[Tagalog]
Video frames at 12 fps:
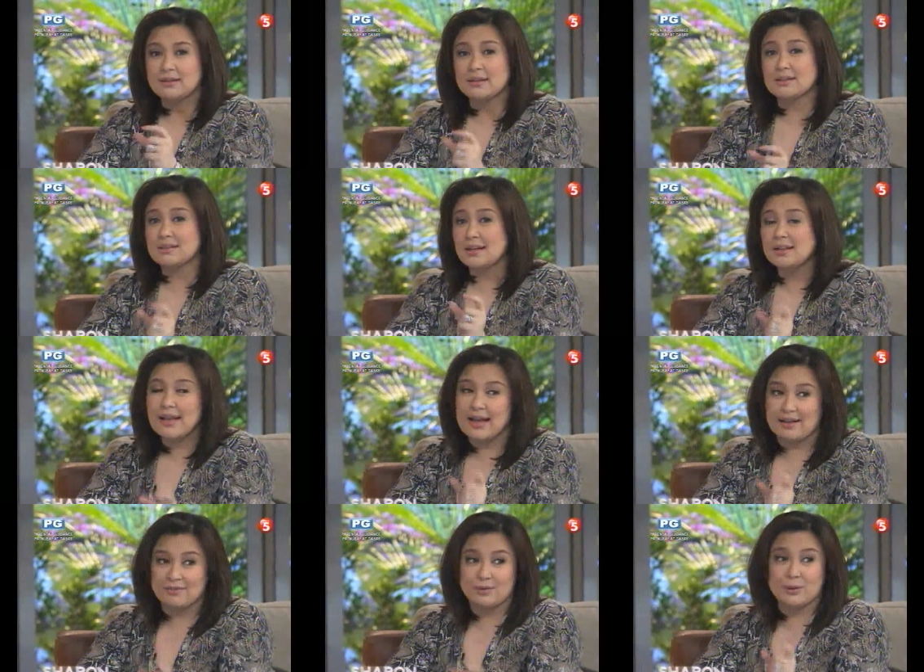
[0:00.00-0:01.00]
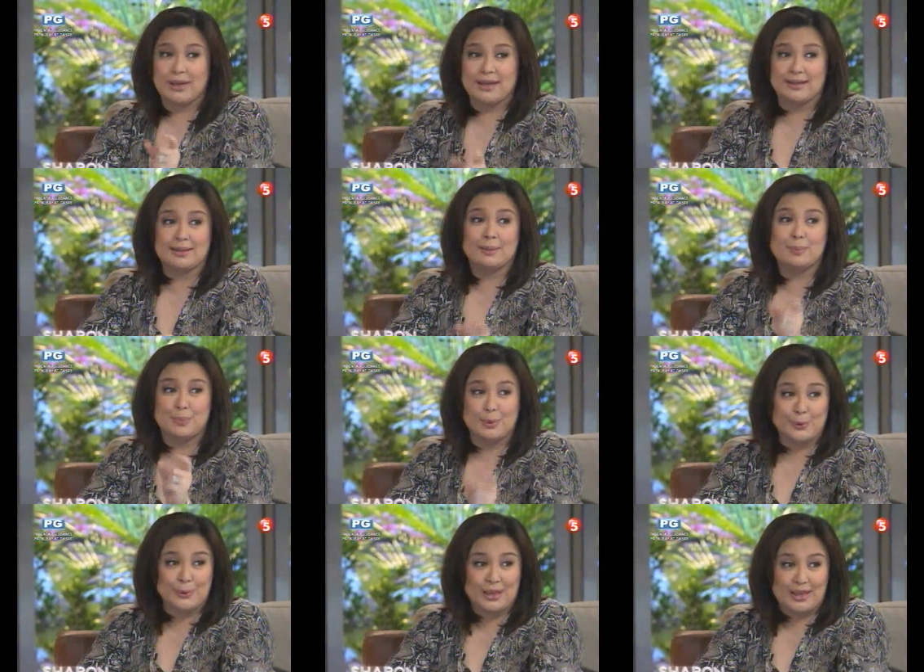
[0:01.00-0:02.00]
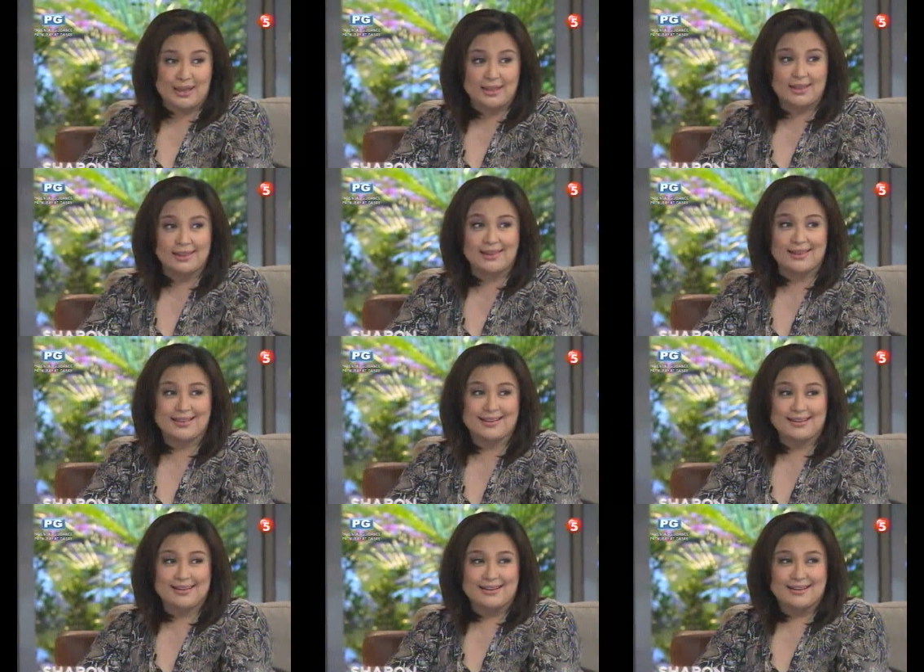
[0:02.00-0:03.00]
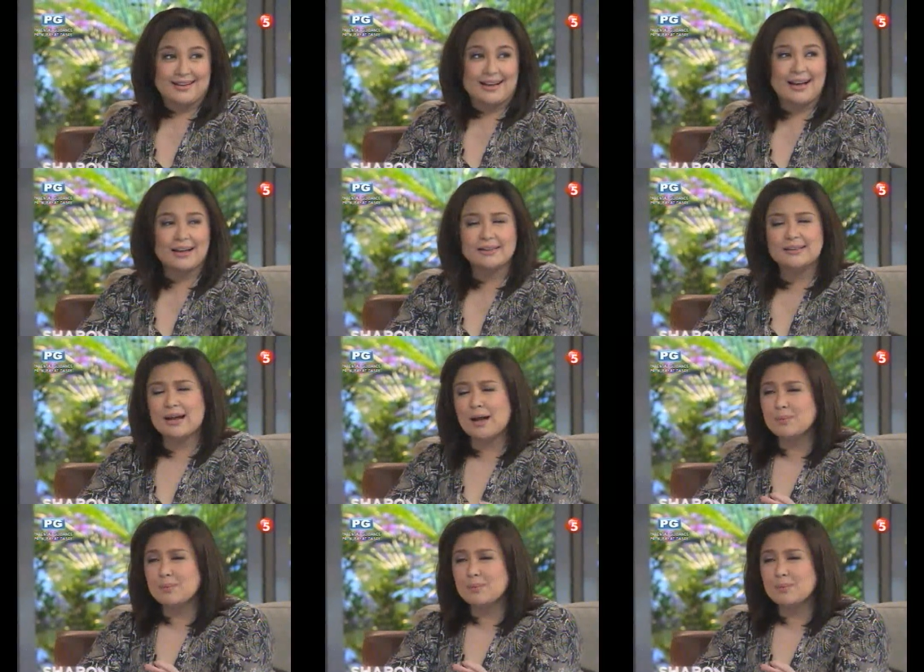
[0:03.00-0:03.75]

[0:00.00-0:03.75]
does not have to end up broken. Ang